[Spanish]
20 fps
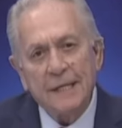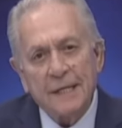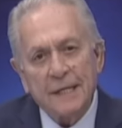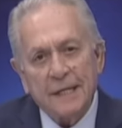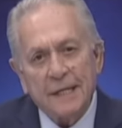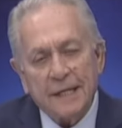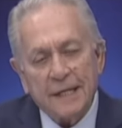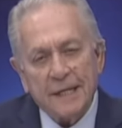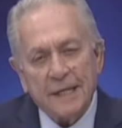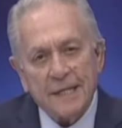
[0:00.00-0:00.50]

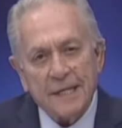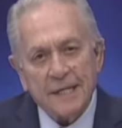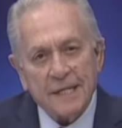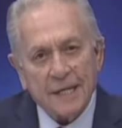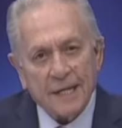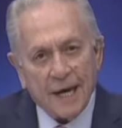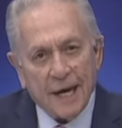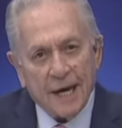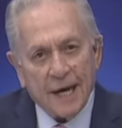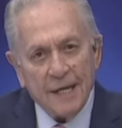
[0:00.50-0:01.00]
quien
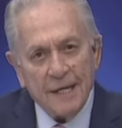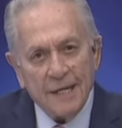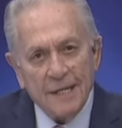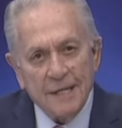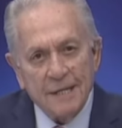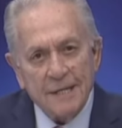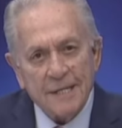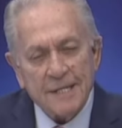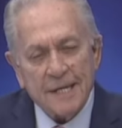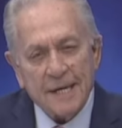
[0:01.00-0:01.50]
será
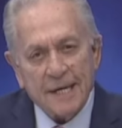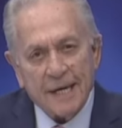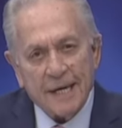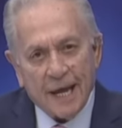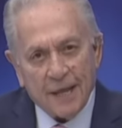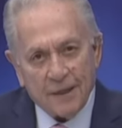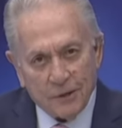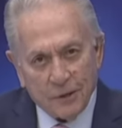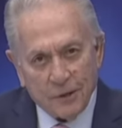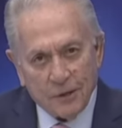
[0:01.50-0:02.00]

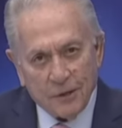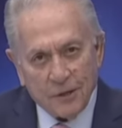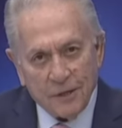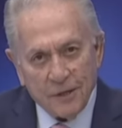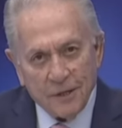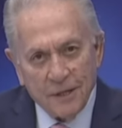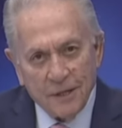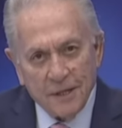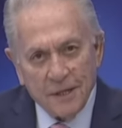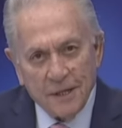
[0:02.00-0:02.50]

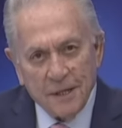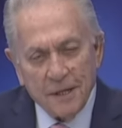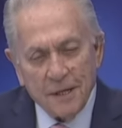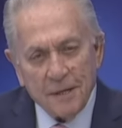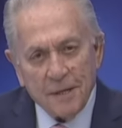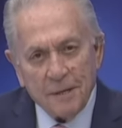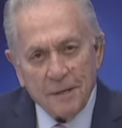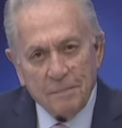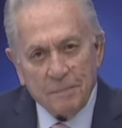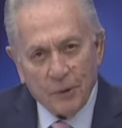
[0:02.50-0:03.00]
senador
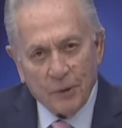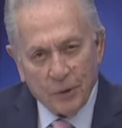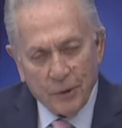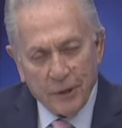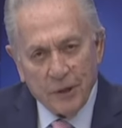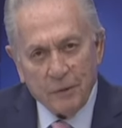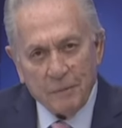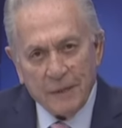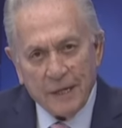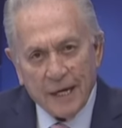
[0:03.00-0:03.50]

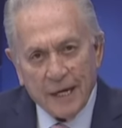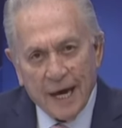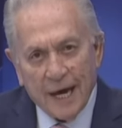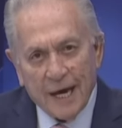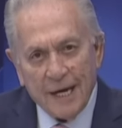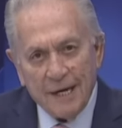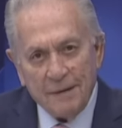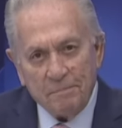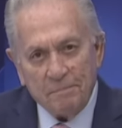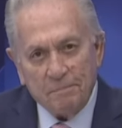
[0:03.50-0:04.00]

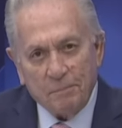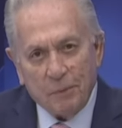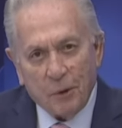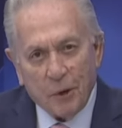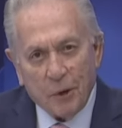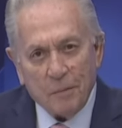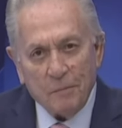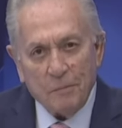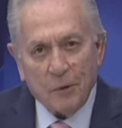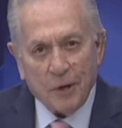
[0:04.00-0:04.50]
plurinominal
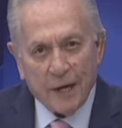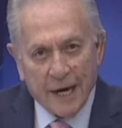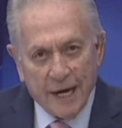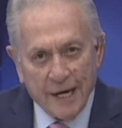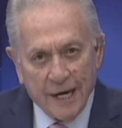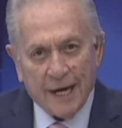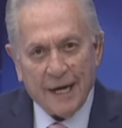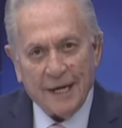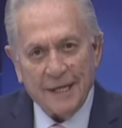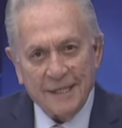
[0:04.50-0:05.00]
por
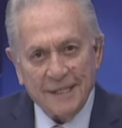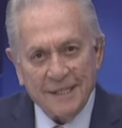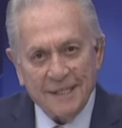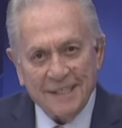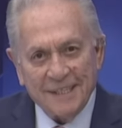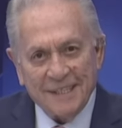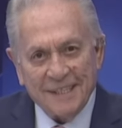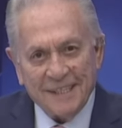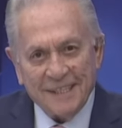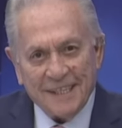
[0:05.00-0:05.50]
Morena
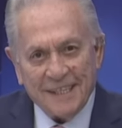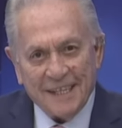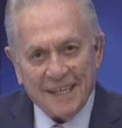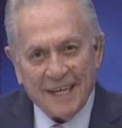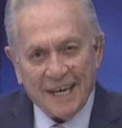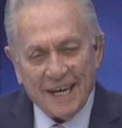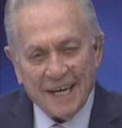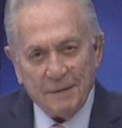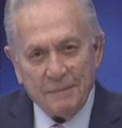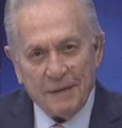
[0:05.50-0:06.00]

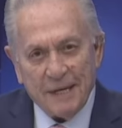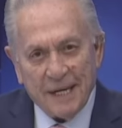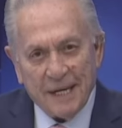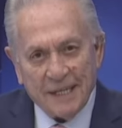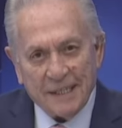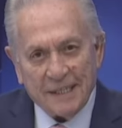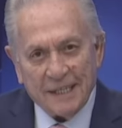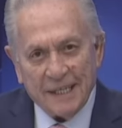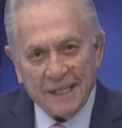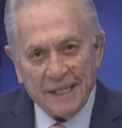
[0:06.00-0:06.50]
en la
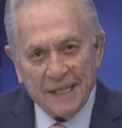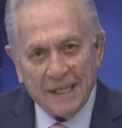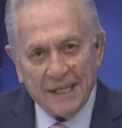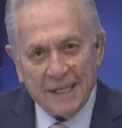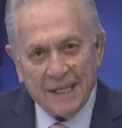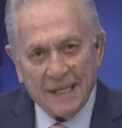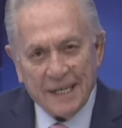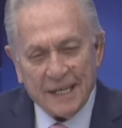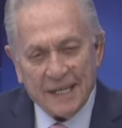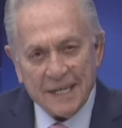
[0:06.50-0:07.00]
inminente
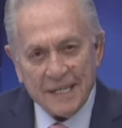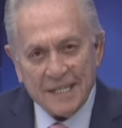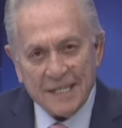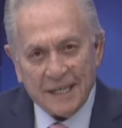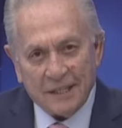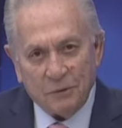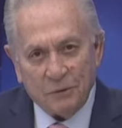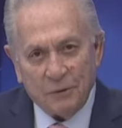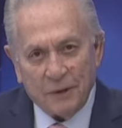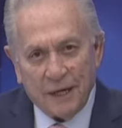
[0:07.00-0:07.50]

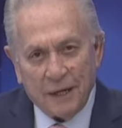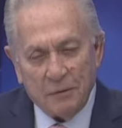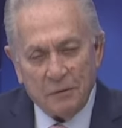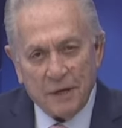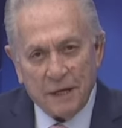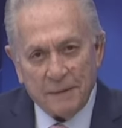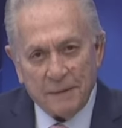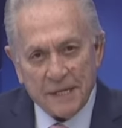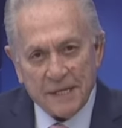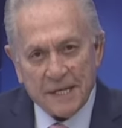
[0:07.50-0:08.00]
legislatura
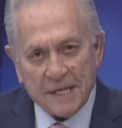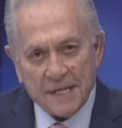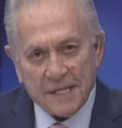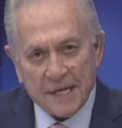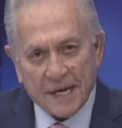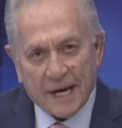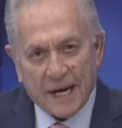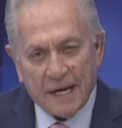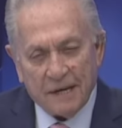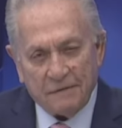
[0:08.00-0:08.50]
una vez que
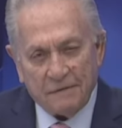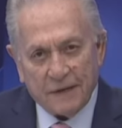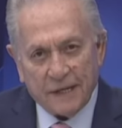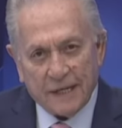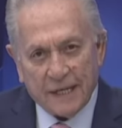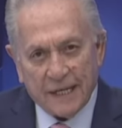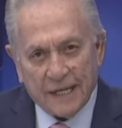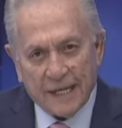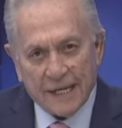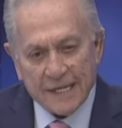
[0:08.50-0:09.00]
se
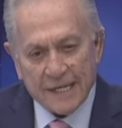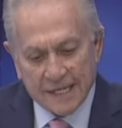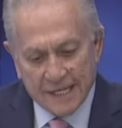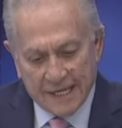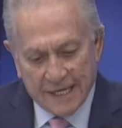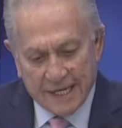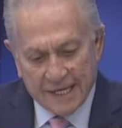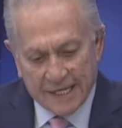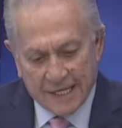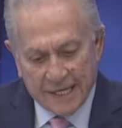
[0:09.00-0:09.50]
califiquen
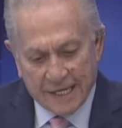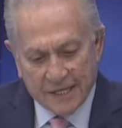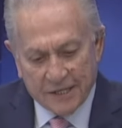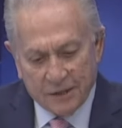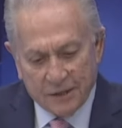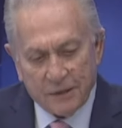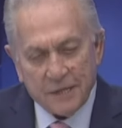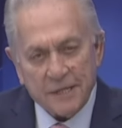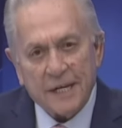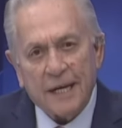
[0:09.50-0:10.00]
las, las
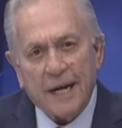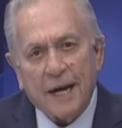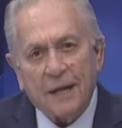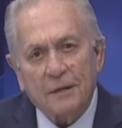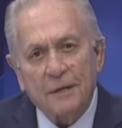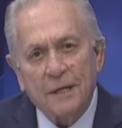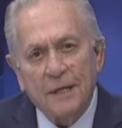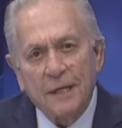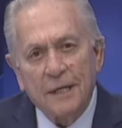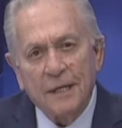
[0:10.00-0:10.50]
elecciones.
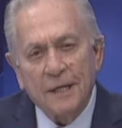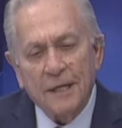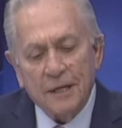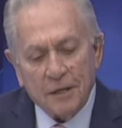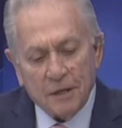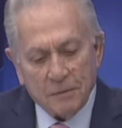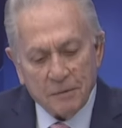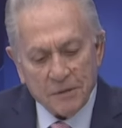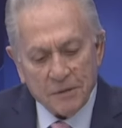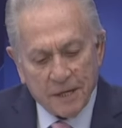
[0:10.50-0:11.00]
Gerardo,
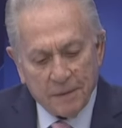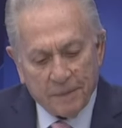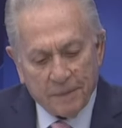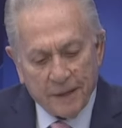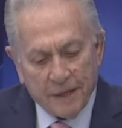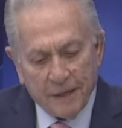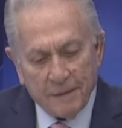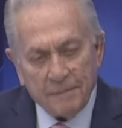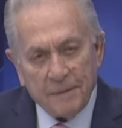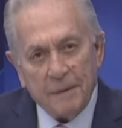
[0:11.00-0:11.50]
como
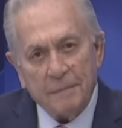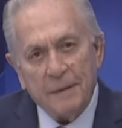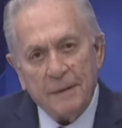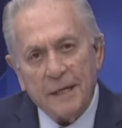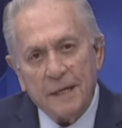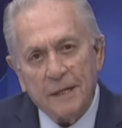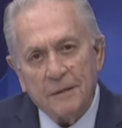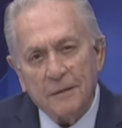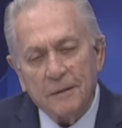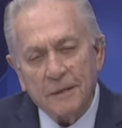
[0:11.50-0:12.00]
siempre,
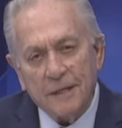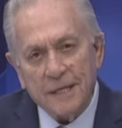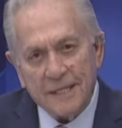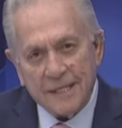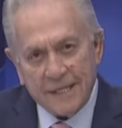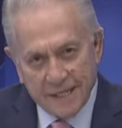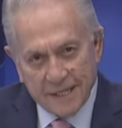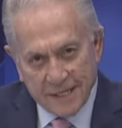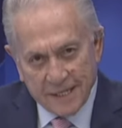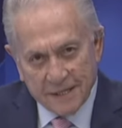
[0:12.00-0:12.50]
bienvenido.
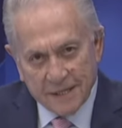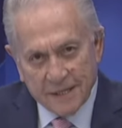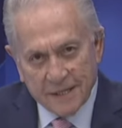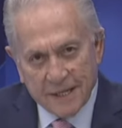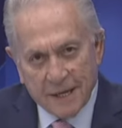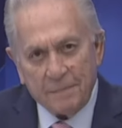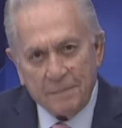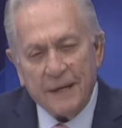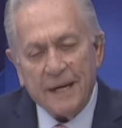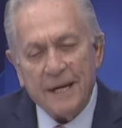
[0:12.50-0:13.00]
Este es
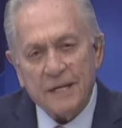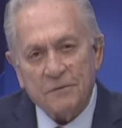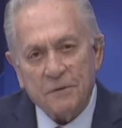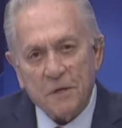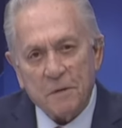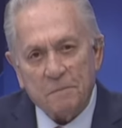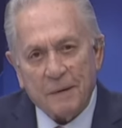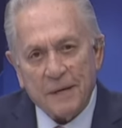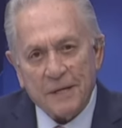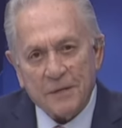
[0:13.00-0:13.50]
también es
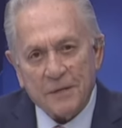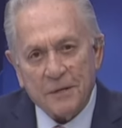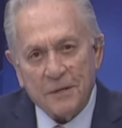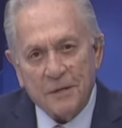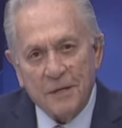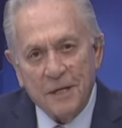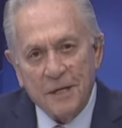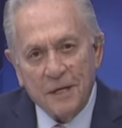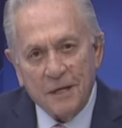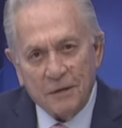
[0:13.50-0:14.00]

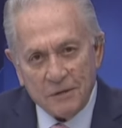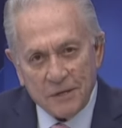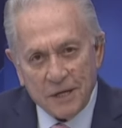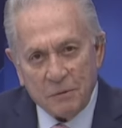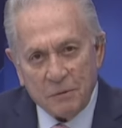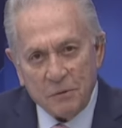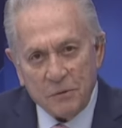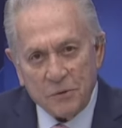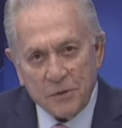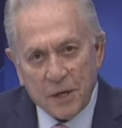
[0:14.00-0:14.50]
espacio. Nos
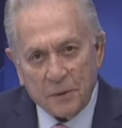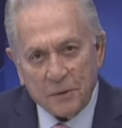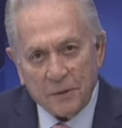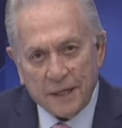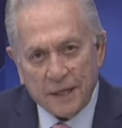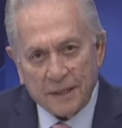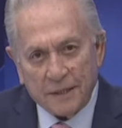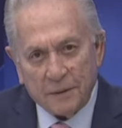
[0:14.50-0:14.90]
da gusto saludarte.